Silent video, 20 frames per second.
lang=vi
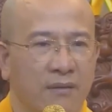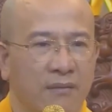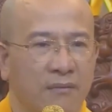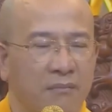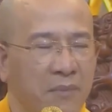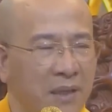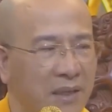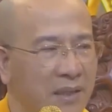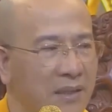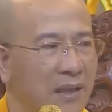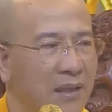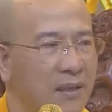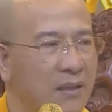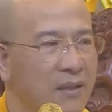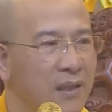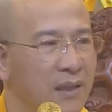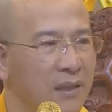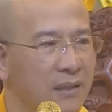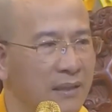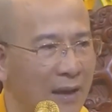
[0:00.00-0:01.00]
Mình là
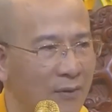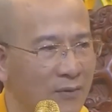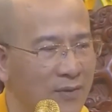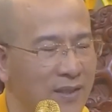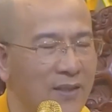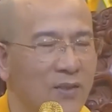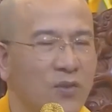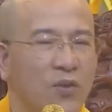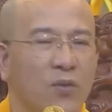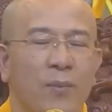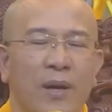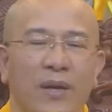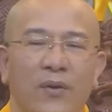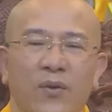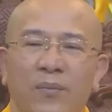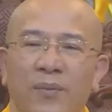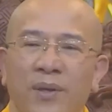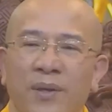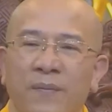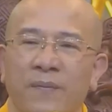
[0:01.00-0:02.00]
người tạo ra số mệnh
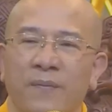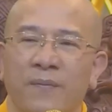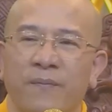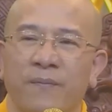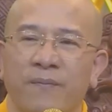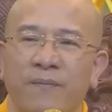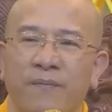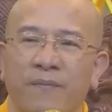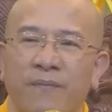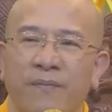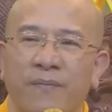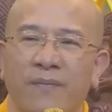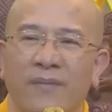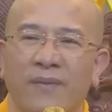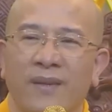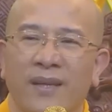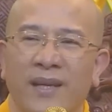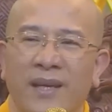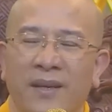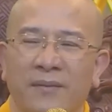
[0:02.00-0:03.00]
của mình,
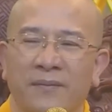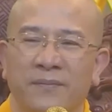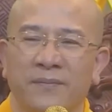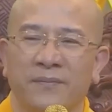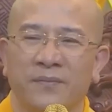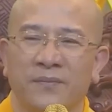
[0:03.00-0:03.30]
nghe không?